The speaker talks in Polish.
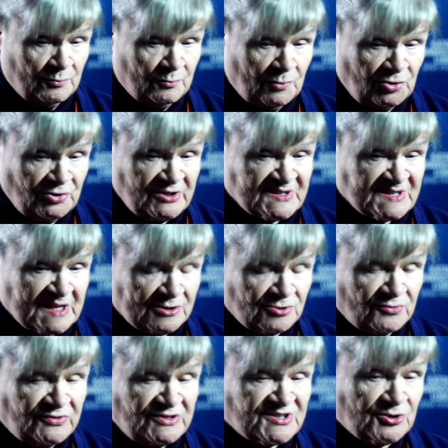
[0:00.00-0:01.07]
Moje
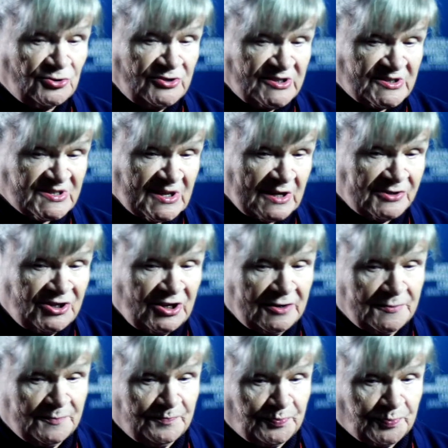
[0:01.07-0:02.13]
stanowisko jest
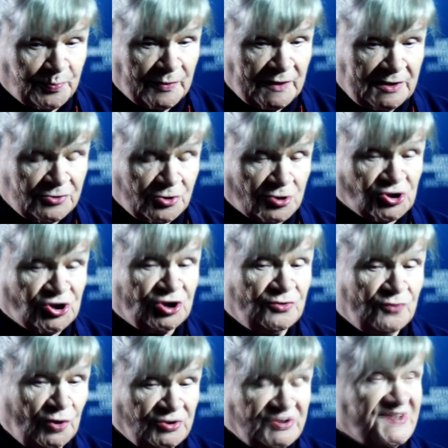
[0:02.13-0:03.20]
takie mm,
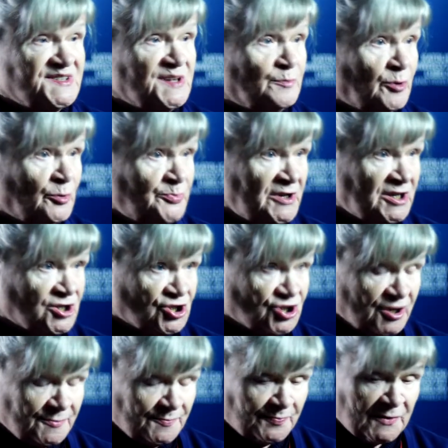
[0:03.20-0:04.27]
troszkę dwoiste. Po
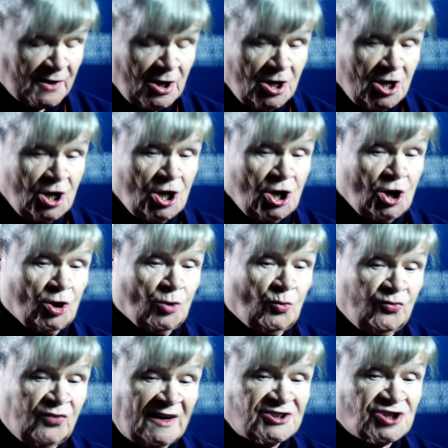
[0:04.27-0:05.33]
pierwsze,
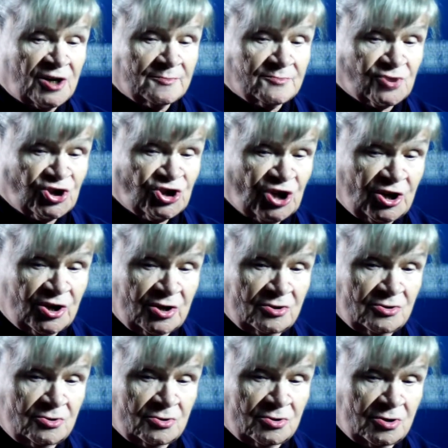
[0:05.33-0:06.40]
uważam, że
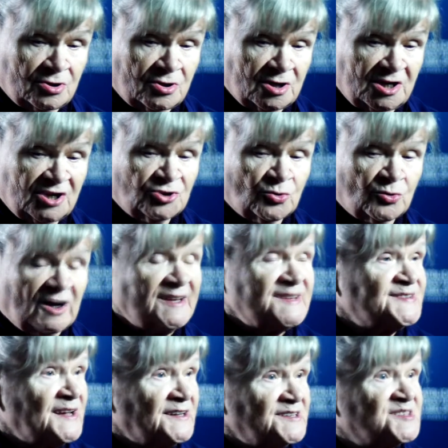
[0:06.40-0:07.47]
y,
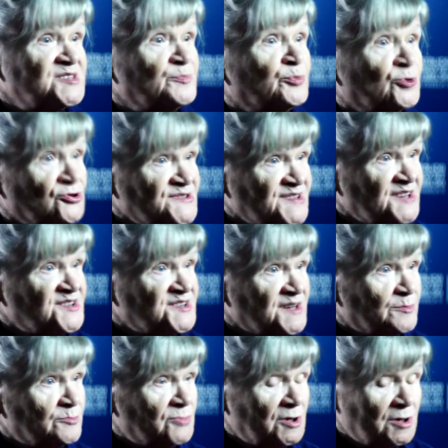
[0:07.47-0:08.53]
edukacja jest
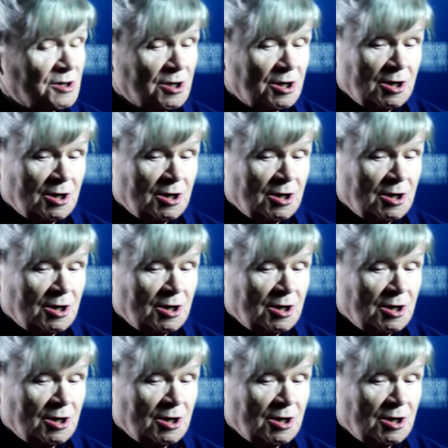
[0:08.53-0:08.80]
procesem,